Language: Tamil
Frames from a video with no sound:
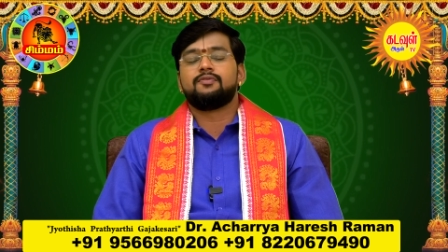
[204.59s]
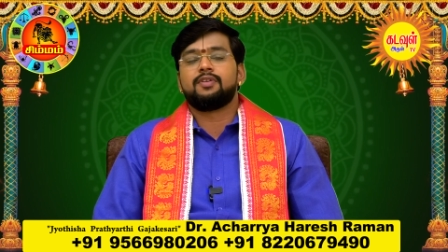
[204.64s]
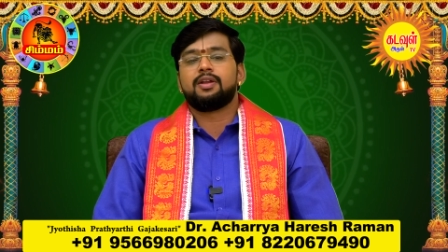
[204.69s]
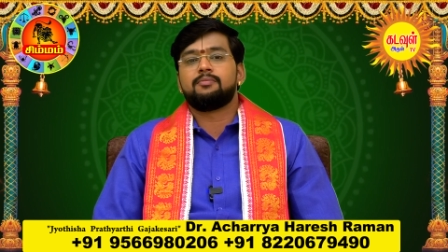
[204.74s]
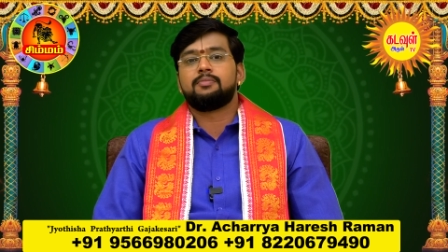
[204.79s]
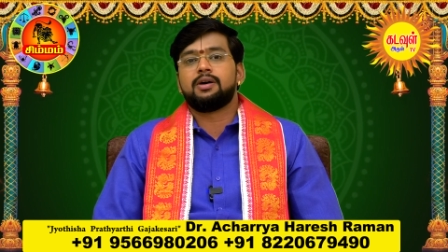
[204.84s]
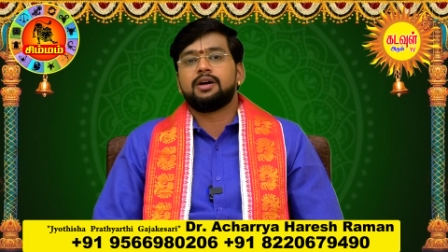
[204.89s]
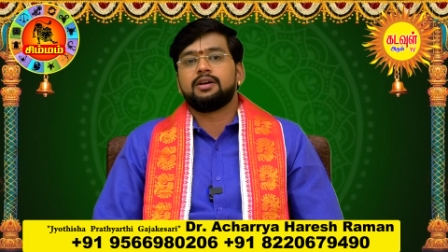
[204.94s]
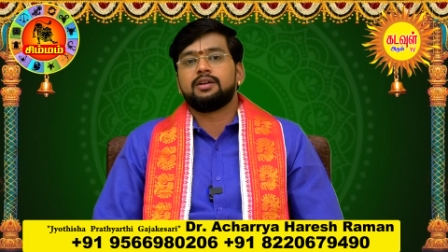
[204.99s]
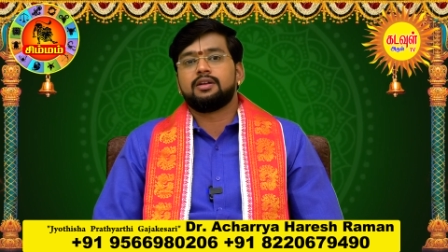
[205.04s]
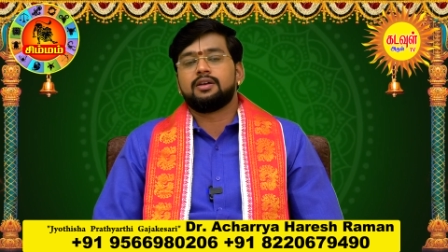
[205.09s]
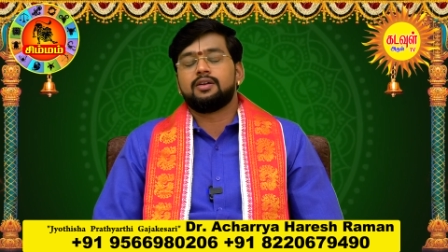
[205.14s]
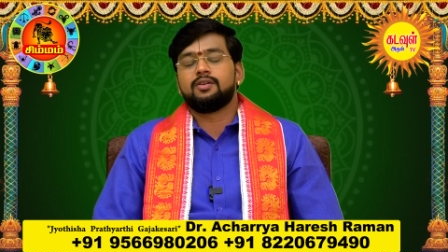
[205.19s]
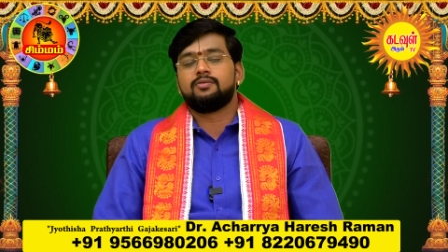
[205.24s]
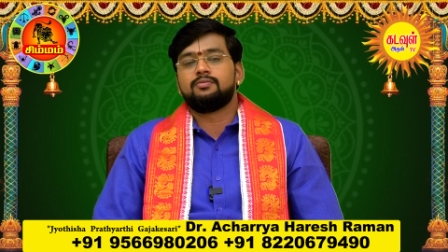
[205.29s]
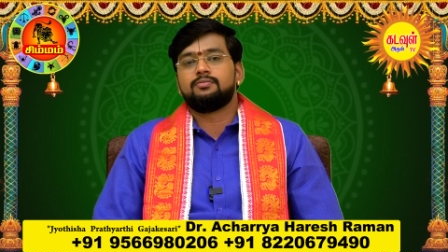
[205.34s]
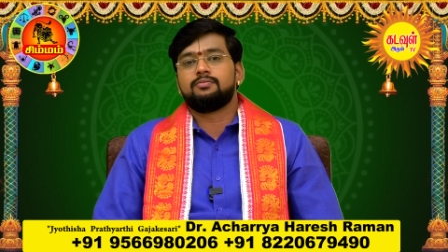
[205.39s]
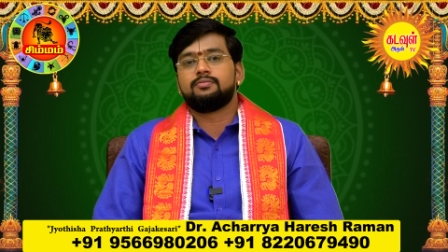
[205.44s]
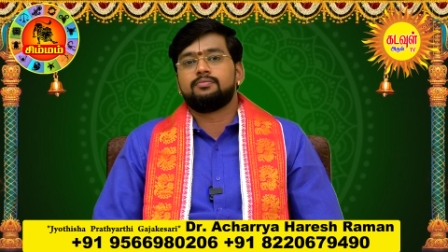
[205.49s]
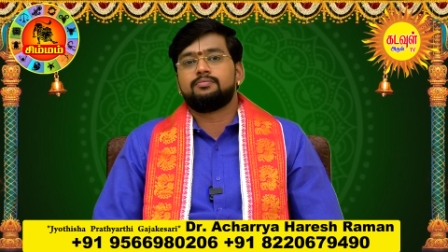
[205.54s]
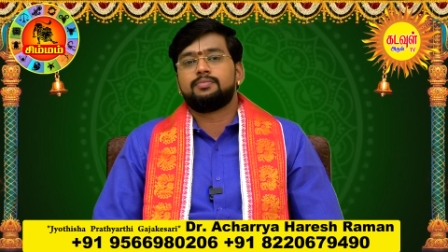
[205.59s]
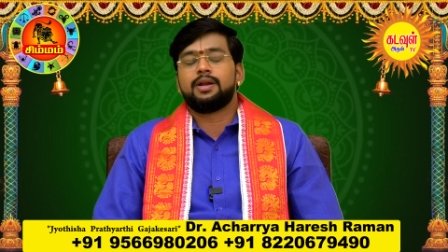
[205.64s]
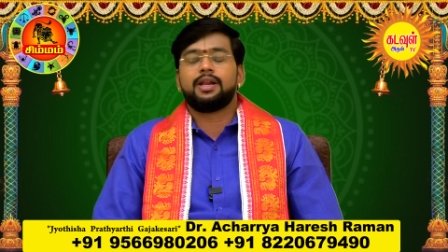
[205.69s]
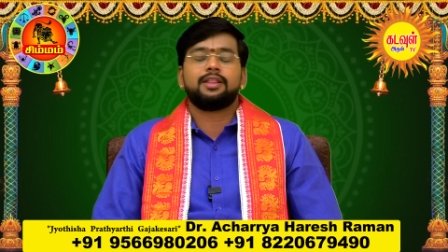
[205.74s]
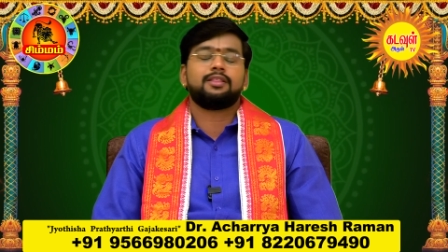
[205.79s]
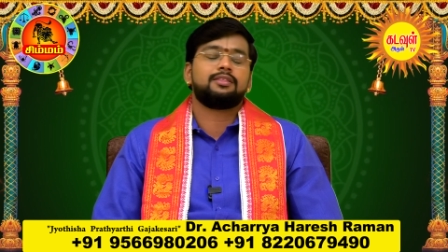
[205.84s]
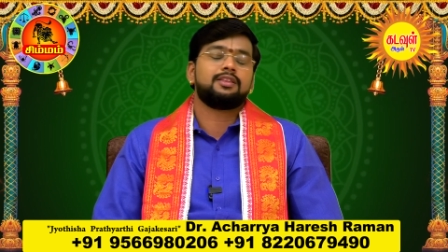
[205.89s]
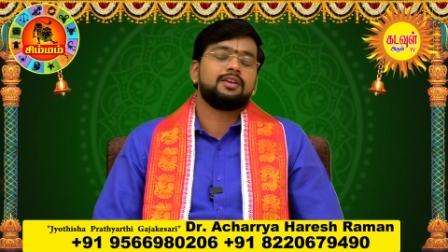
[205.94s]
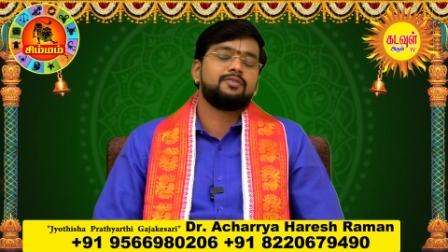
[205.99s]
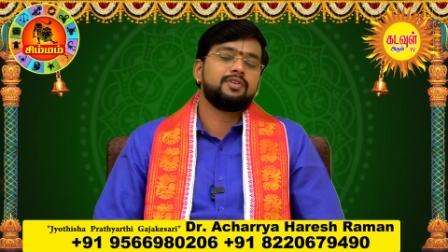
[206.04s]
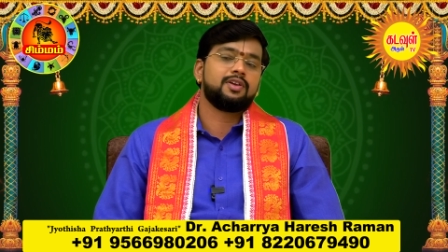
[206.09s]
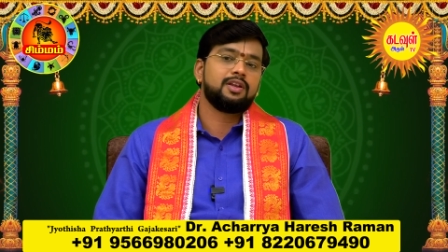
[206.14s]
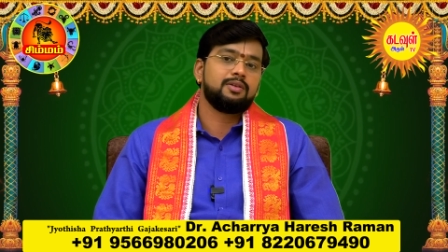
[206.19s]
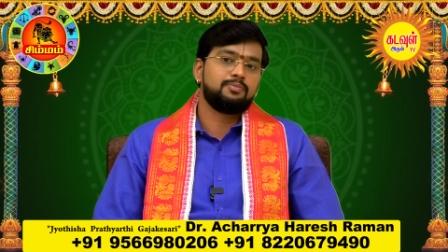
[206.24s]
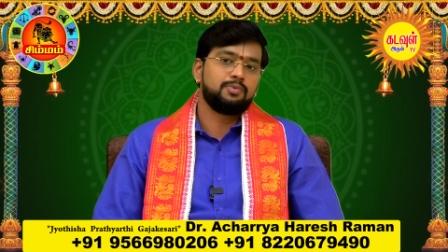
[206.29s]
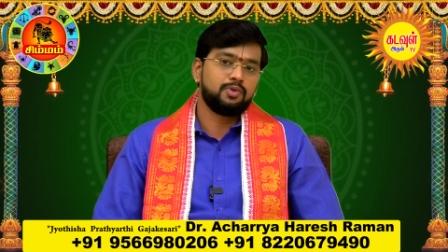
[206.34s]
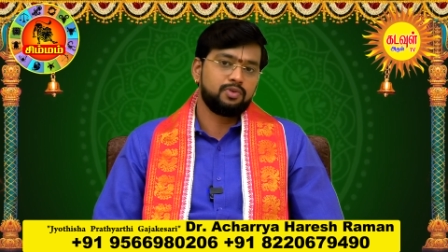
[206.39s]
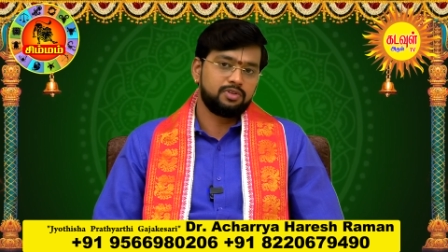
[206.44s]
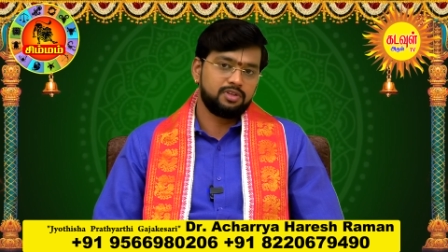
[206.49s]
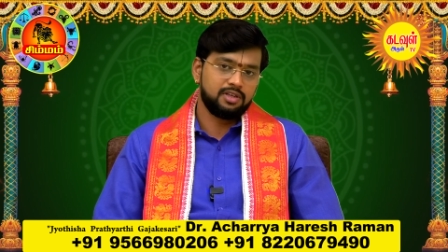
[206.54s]
கவனமாக இருக்கணும் பண
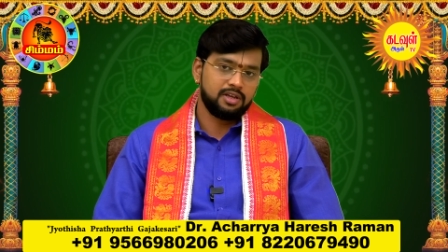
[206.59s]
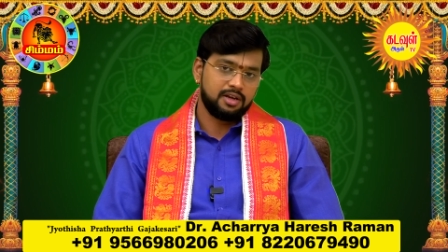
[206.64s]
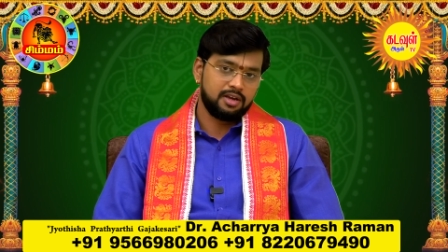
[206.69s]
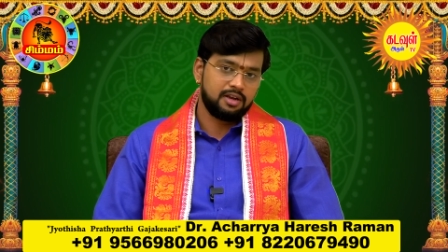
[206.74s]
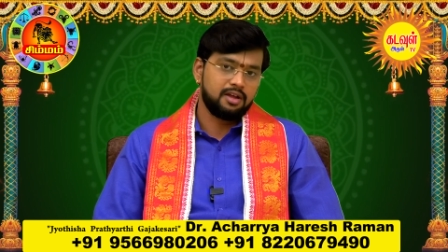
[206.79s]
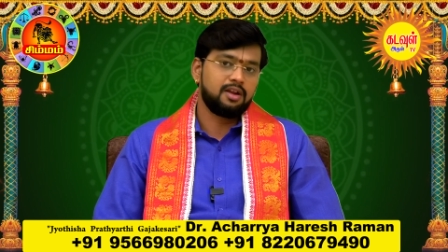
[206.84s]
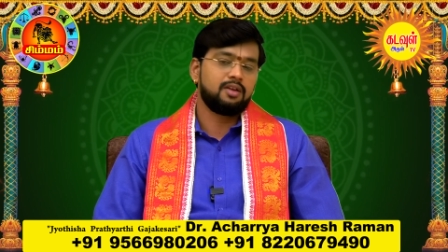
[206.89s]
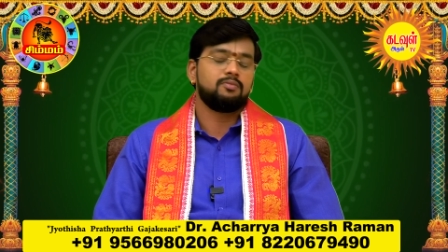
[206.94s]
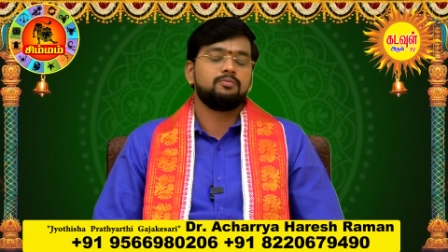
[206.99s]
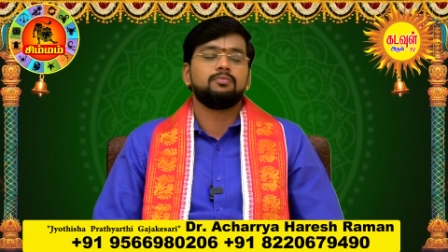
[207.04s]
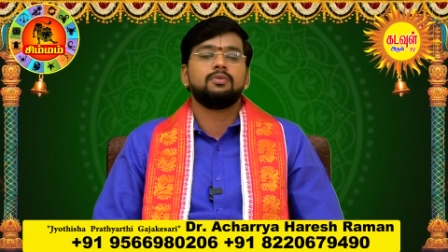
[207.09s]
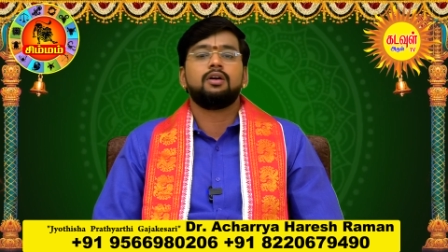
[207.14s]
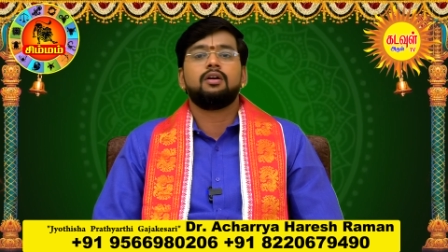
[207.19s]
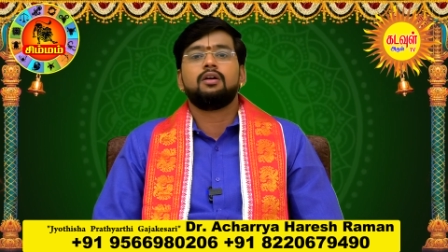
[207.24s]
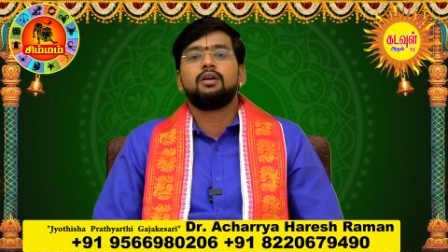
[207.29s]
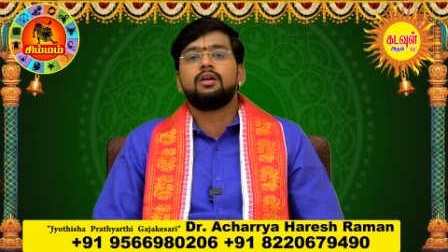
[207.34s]
தேவைகள் பூர்த்தியானாலும்